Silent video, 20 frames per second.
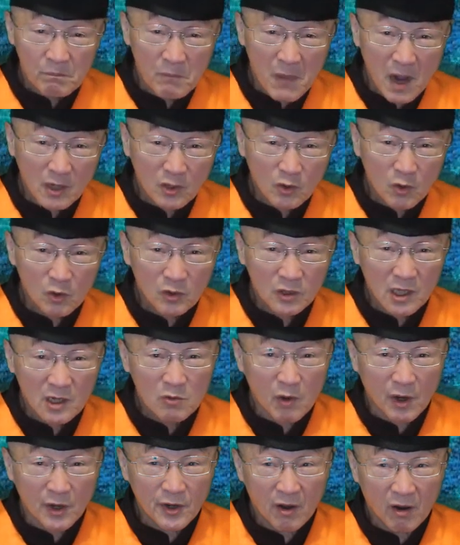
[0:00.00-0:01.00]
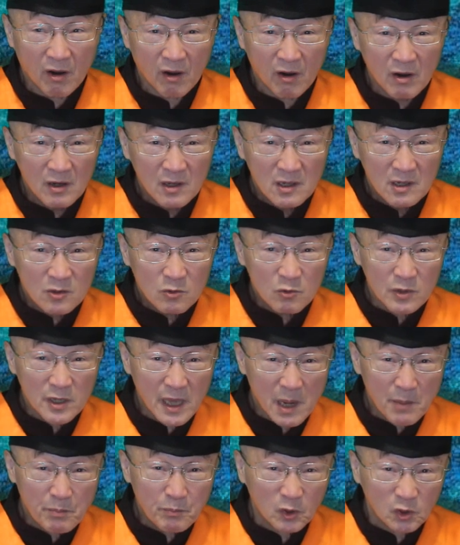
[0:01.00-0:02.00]
网络顶悬吼，
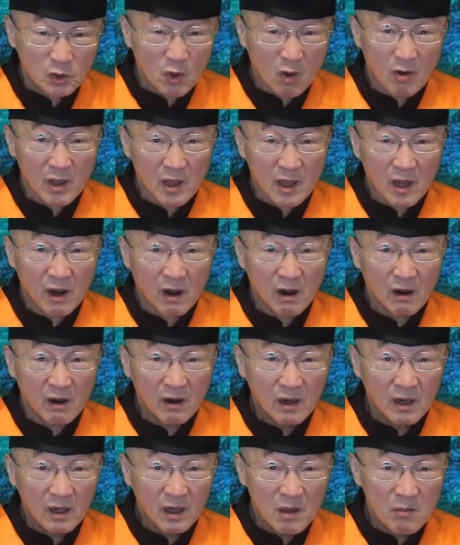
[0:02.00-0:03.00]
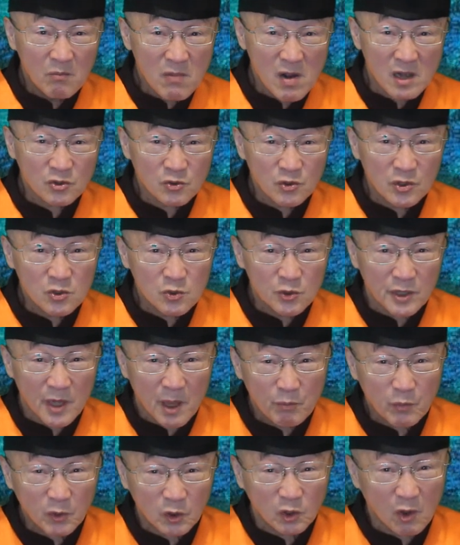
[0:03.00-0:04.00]
几晓不懂的吼，无水准
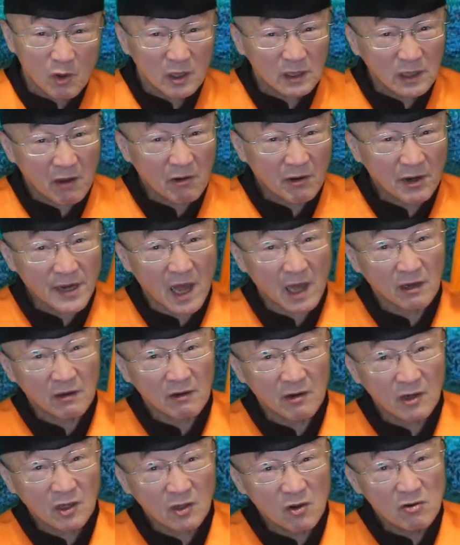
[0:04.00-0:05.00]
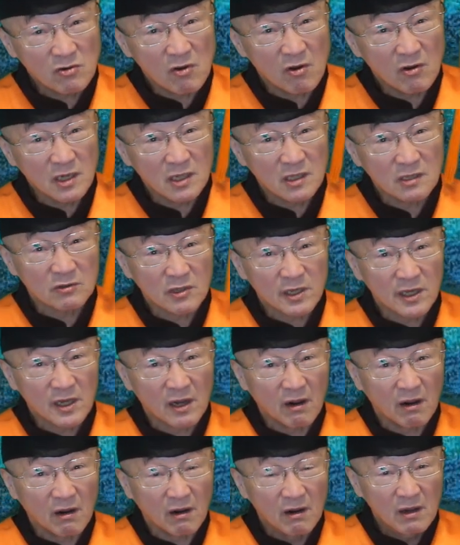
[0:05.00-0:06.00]
的不懂的台湾人吼，你讲讲迄落
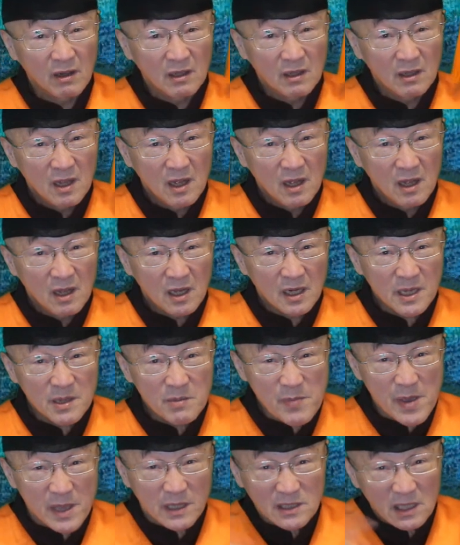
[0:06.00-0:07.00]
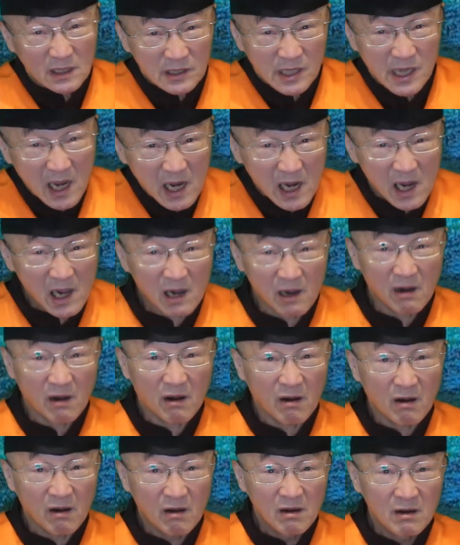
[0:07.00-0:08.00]
话吼，恁爸正听啊
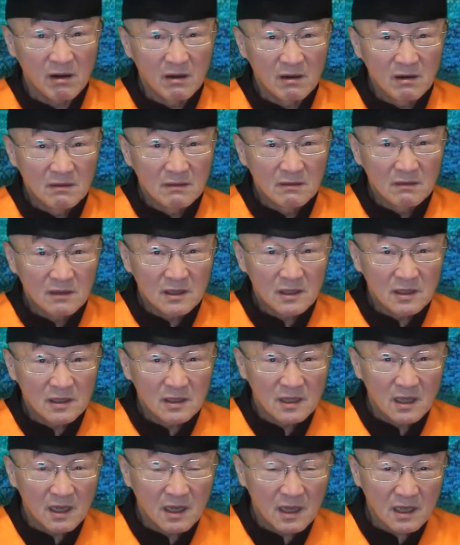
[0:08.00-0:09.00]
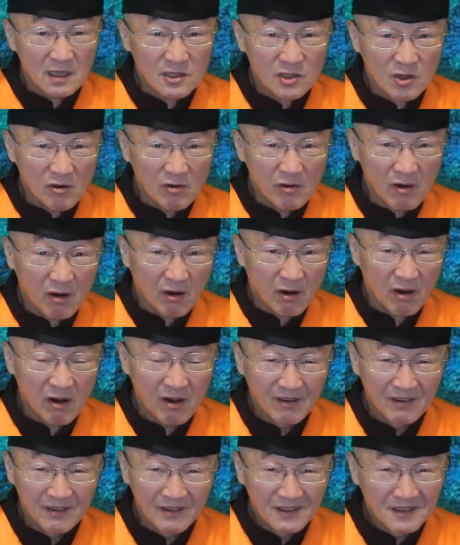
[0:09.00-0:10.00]
吼，也是讲吼，
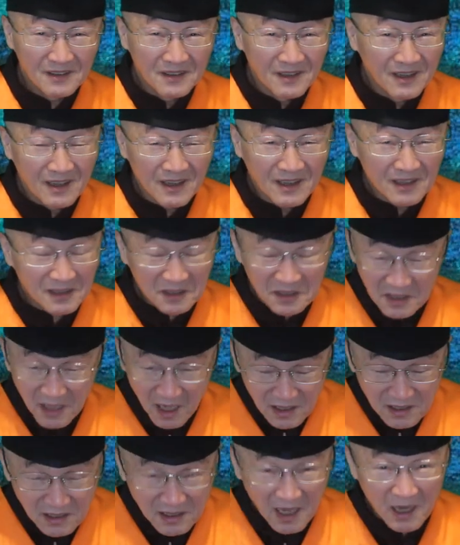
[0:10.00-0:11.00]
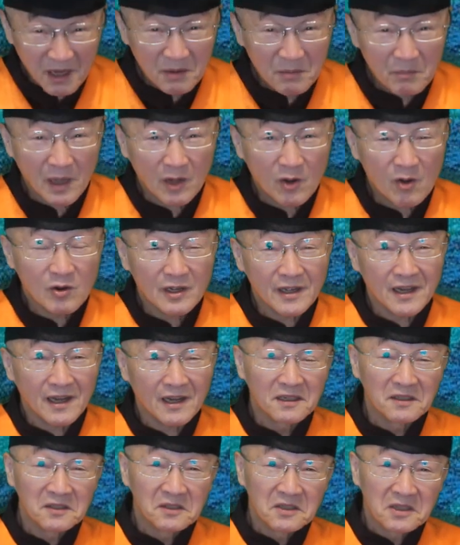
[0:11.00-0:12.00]
好啦好啦，卖讲个
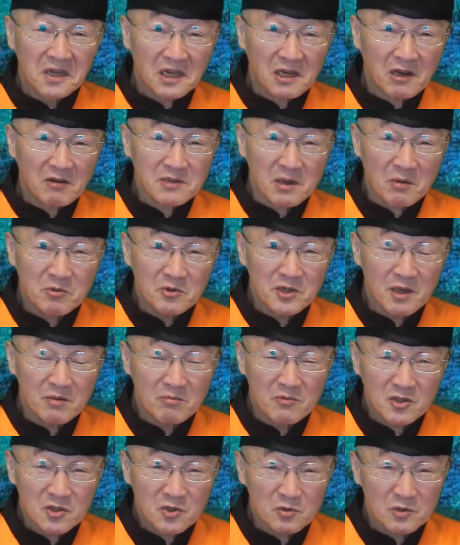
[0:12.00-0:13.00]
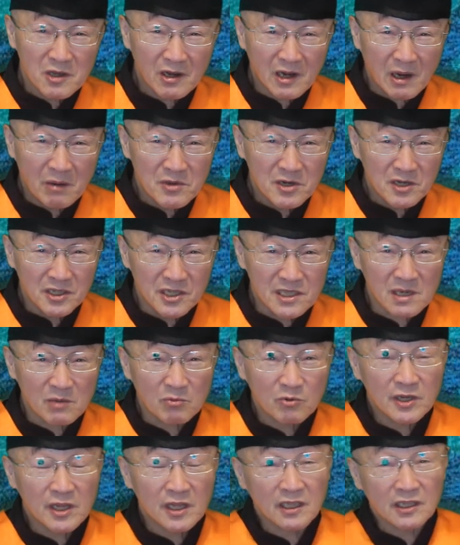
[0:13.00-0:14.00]
啊，九十分的无需要，后面有二
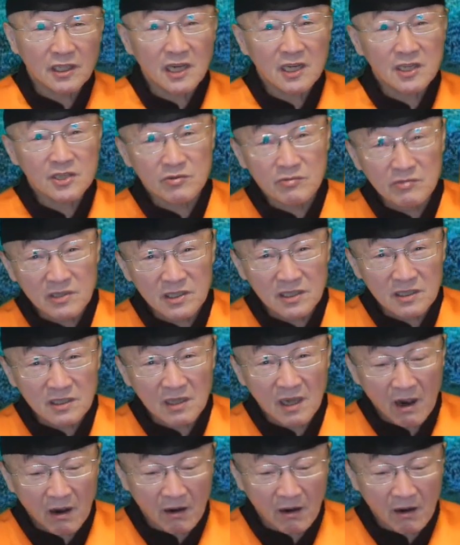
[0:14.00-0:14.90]
十分的遐咧生气。